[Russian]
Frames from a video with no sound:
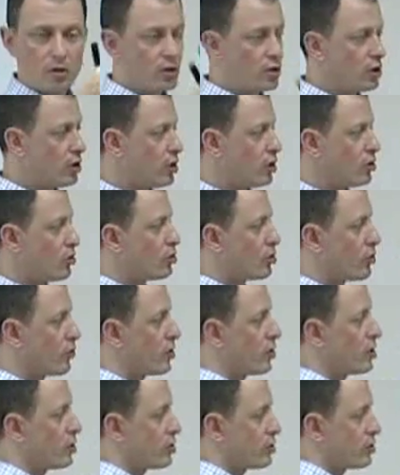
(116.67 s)
И уровень
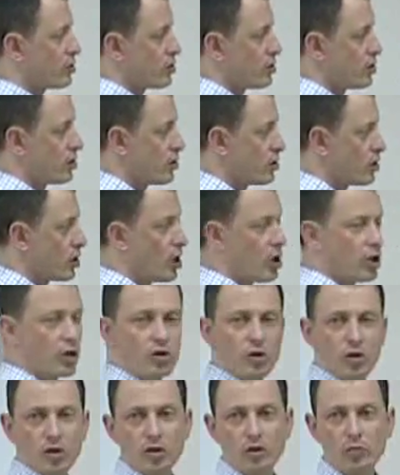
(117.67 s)
личности, как
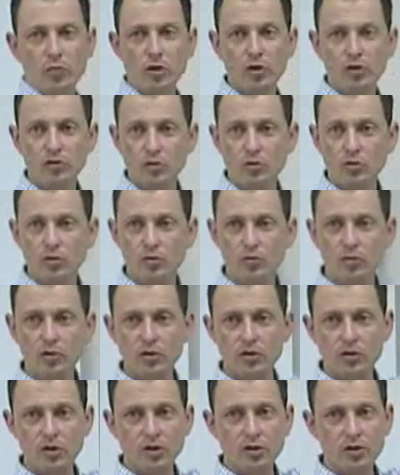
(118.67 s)
это происходит. Мы
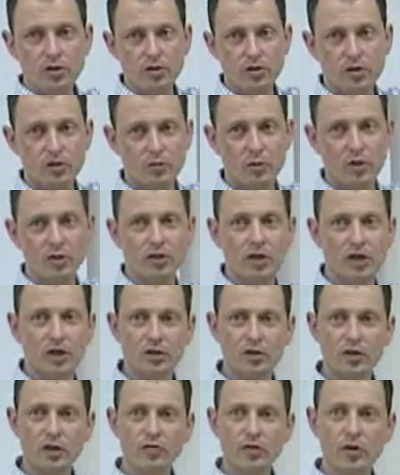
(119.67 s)
сейчас разбросали
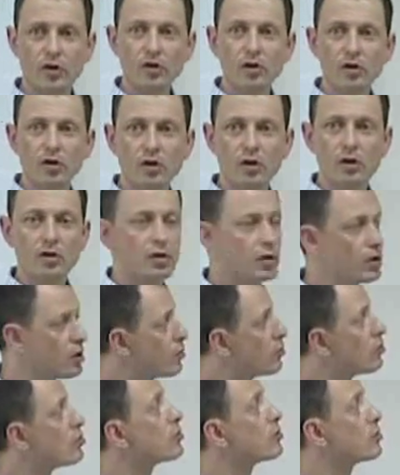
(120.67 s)
ставки,
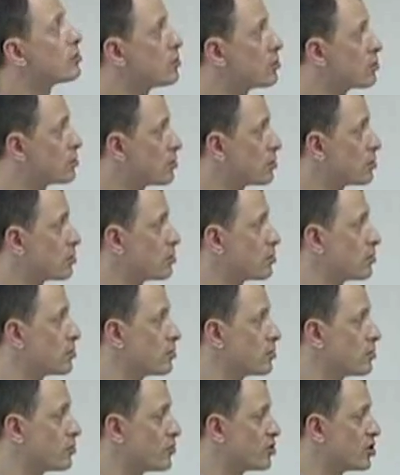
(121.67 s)
вот,
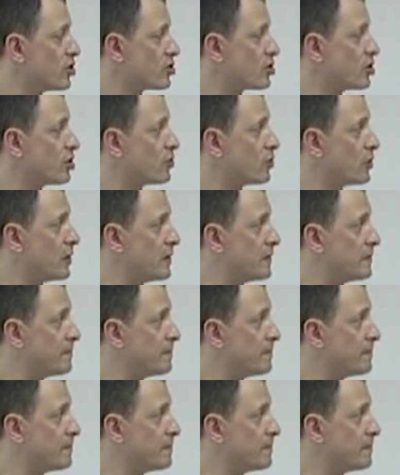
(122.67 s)
все сделали.